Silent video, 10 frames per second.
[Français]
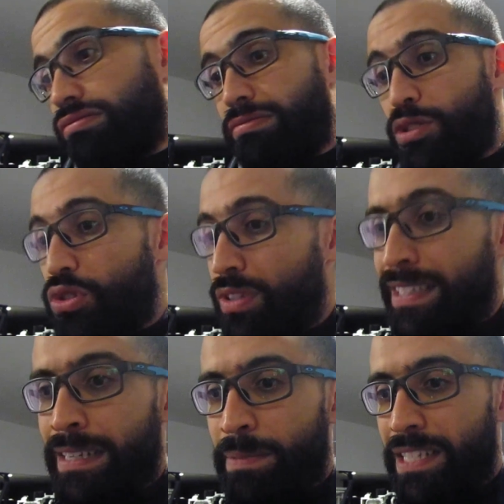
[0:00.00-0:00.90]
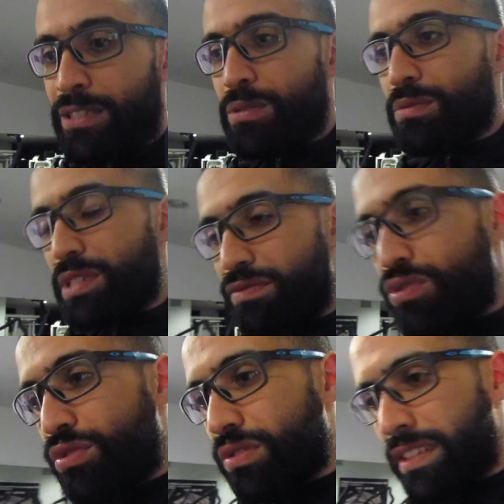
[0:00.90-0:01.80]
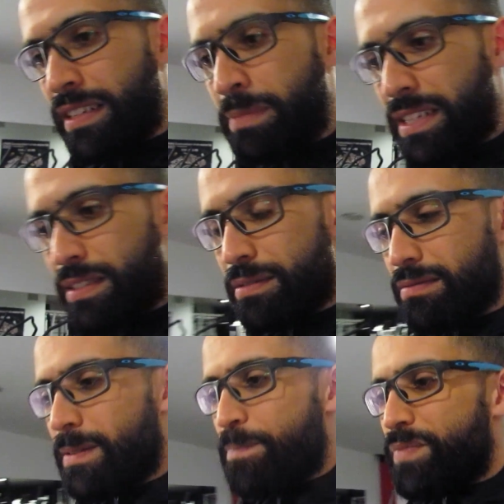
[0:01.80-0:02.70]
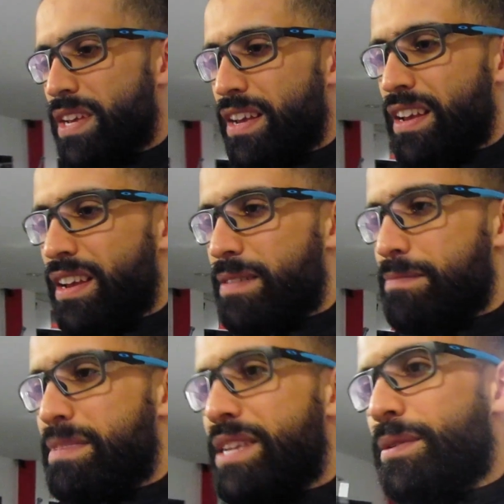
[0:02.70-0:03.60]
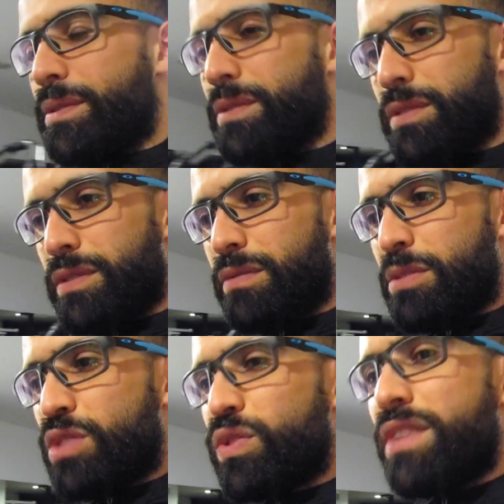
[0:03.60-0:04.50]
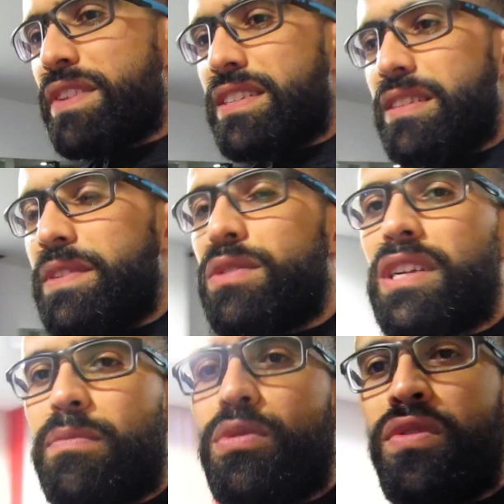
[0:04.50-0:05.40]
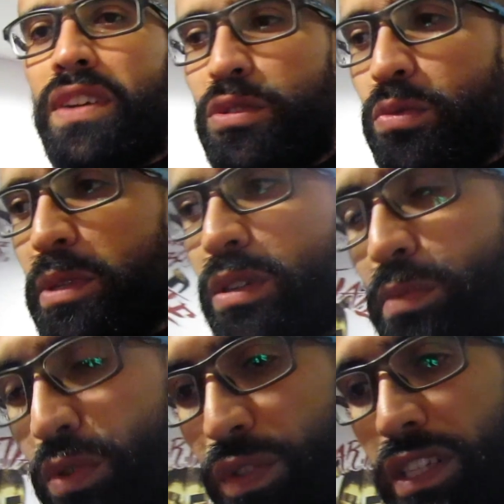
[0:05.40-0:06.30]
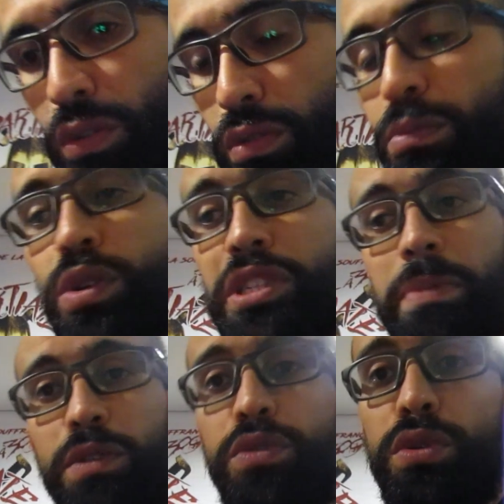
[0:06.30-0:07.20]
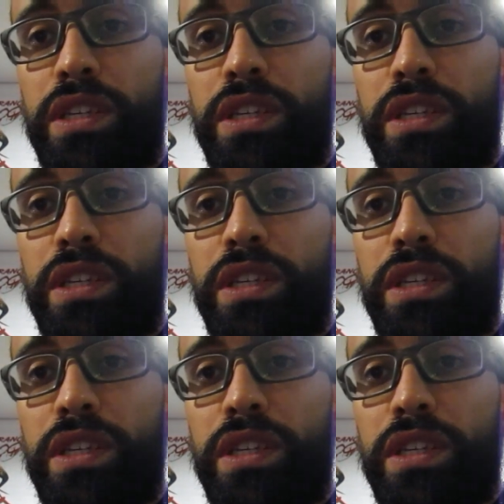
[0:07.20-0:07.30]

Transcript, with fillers: Le temps d'adaptation, il faut du temps d'adaptation. Mais euh, moi, je voulais faire cette vidéo-là pour vous faire ce bilan, pour vous dire que bon, j'ai perdu 2